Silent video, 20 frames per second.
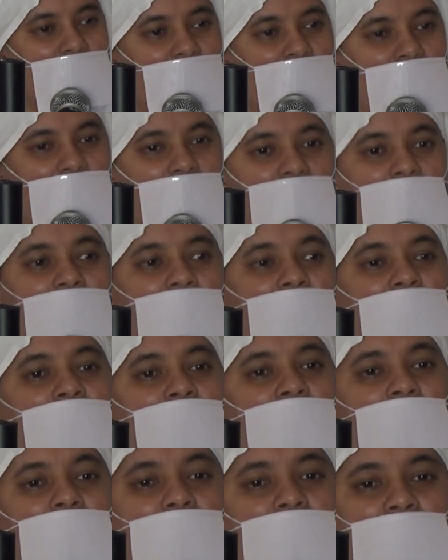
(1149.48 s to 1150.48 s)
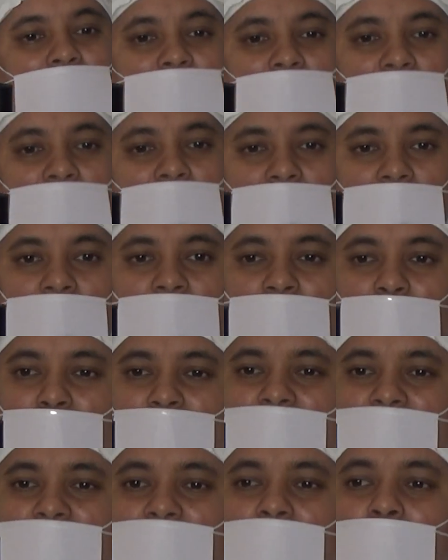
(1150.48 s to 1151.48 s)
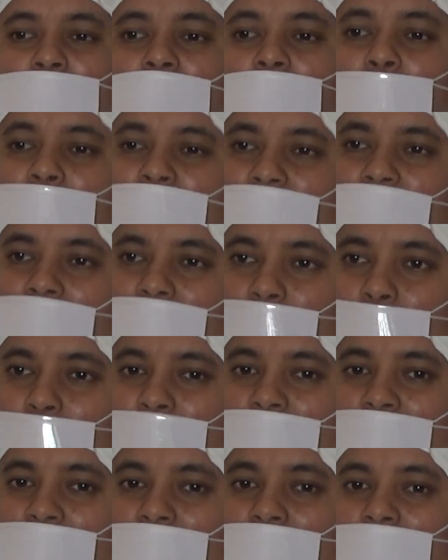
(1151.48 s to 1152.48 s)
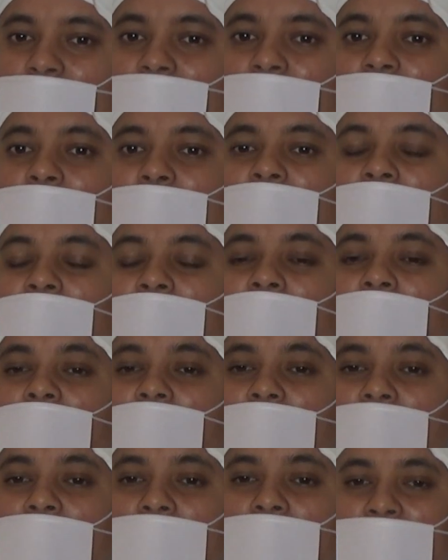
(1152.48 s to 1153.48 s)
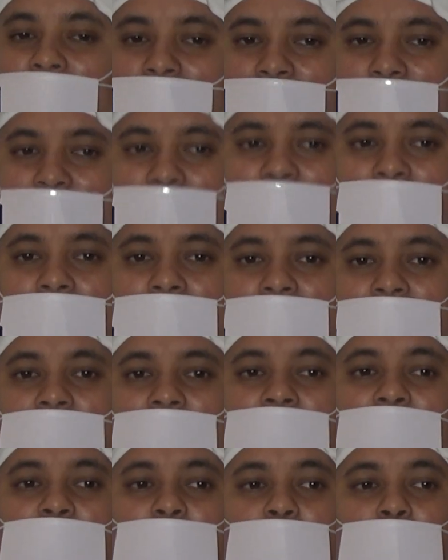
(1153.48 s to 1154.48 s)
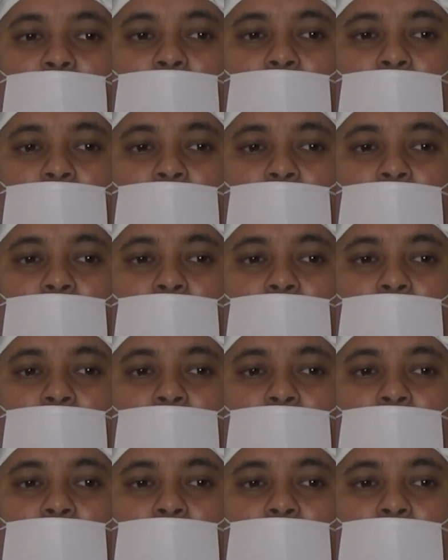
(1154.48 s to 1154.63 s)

यह है कि यहाँ हम सब अपने अपने अतीत के